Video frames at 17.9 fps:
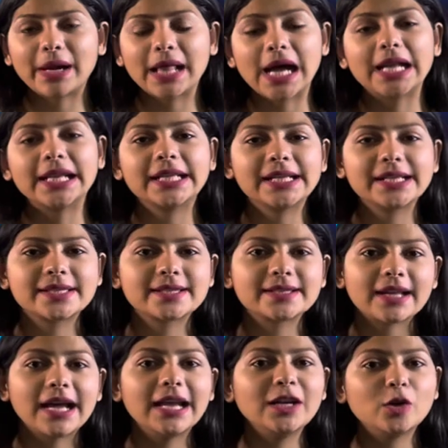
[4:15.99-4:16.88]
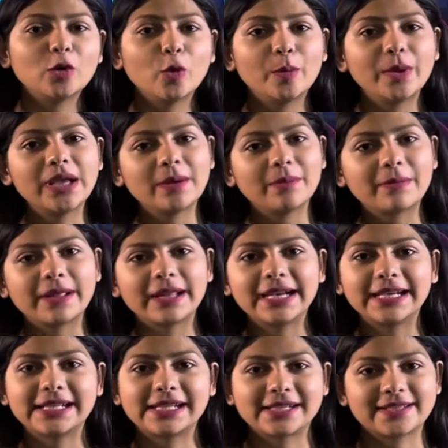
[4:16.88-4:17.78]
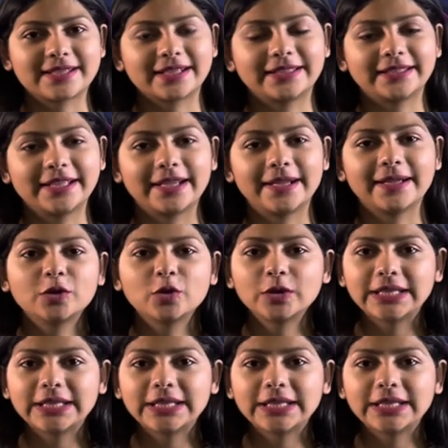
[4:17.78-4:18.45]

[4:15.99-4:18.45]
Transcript: पढ़ाने के स्टाइल को भी अपग्रेड कर सकते हैं